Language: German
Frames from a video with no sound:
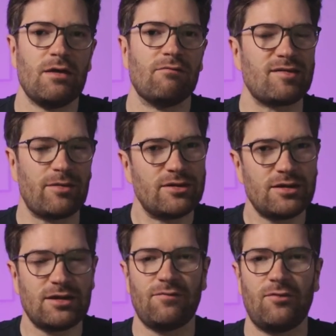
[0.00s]
Was ihr aber
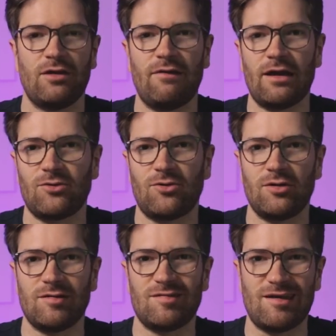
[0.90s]
nicht davon erwarten
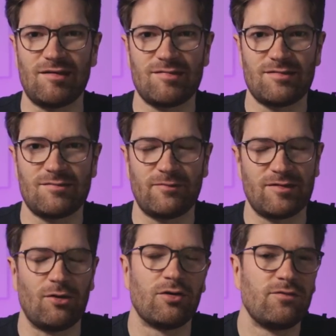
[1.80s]
könnt, ist das,
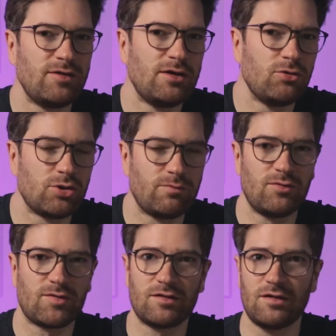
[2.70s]
was ich auch in vielen
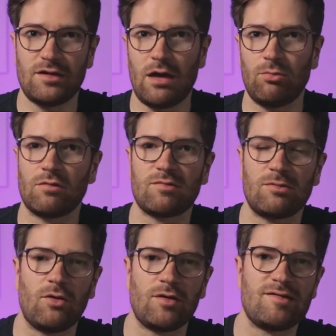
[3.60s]
YouTube-Videos gesehen habe oder was
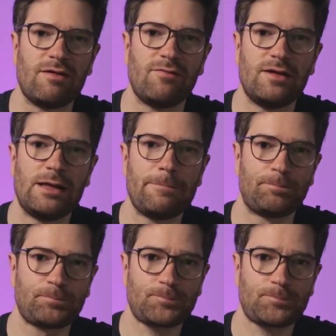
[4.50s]
man auch in sehr vielen